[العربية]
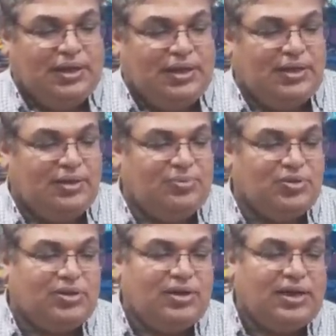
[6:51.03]
آه،
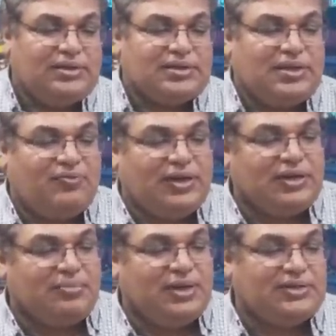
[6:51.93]
ومتوقع أن يرتفع
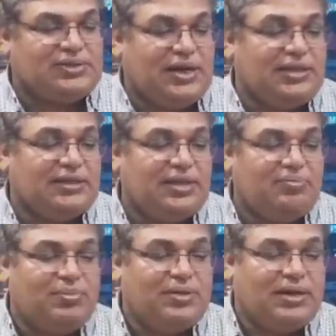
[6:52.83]
إجمالي الشاحنات إلى
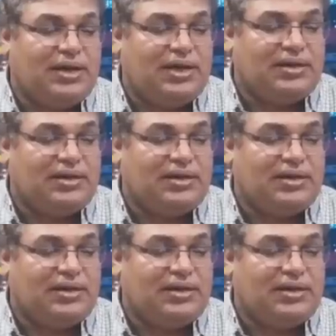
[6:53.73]
المملكة